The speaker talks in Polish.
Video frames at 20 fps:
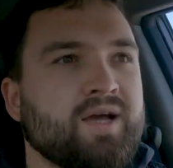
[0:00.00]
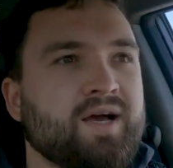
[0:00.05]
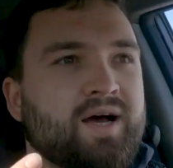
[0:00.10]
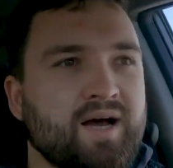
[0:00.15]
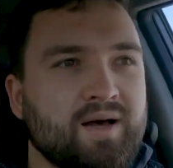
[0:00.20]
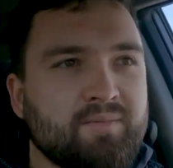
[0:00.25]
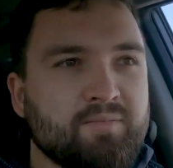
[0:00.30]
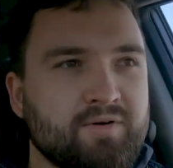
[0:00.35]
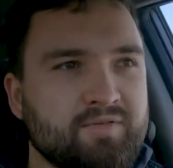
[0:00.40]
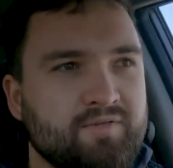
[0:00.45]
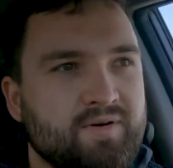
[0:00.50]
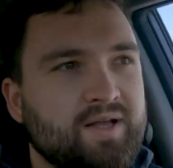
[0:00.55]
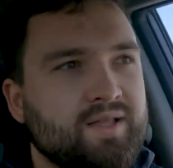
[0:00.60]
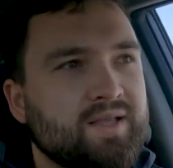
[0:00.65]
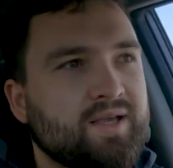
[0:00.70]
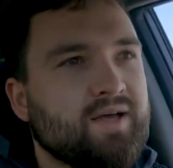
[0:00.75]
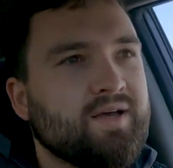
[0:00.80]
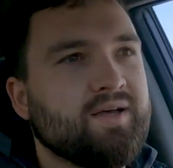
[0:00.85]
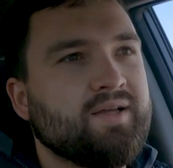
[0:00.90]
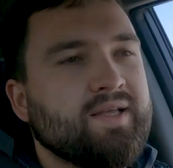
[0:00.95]

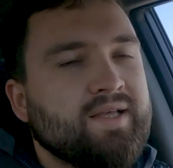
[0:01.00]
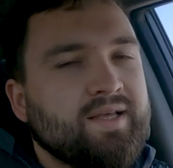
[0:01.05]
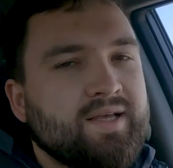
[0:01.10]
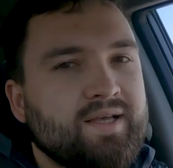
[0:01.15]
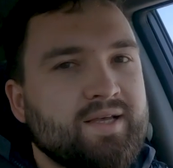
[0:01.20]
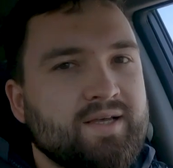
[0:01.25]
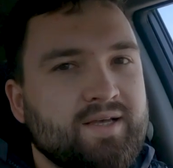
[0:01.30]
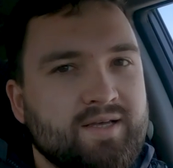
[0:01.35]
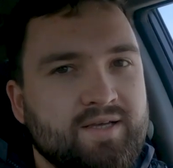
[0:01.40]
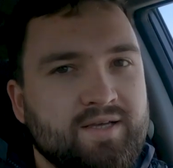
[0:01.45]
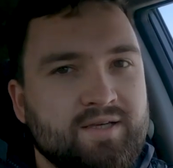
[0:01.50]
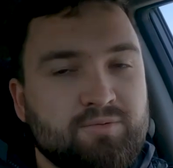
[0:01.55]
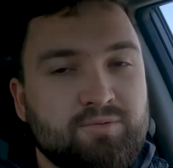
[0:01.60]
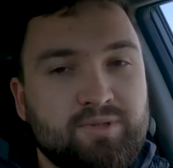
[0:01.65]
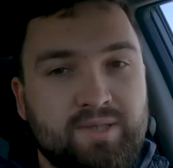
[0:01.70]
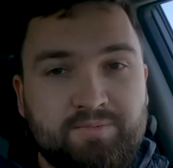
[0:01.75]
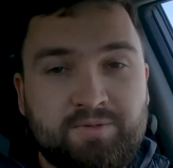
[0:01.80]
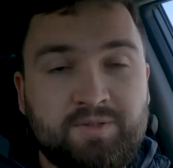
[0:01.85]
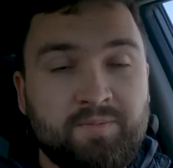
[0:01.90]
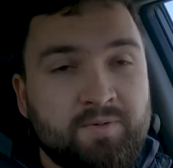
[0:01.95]
hamowania,
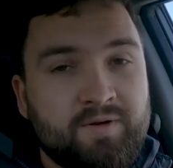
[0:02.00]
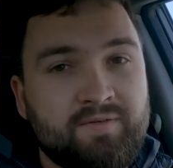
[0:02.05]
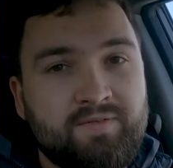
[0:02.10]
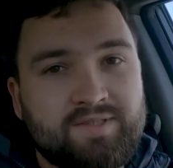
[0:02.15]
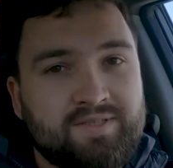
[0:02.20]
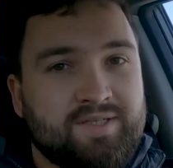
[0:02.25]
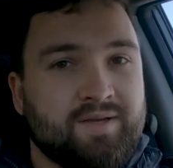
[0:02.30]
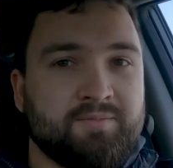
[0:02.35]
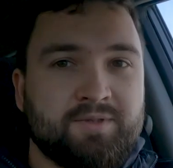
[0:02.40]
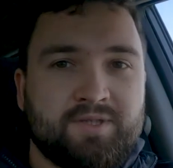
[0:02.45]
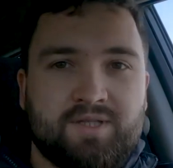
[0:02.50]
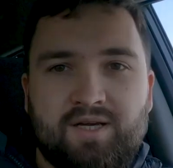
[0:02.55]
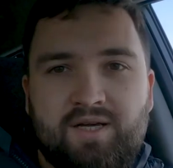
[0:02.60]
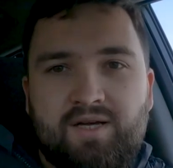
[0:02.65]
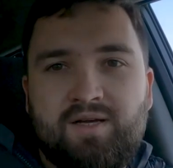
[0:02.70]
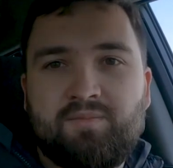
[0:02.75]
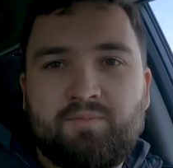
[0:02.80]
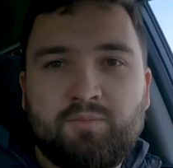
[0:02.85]
które przeprowadzamy na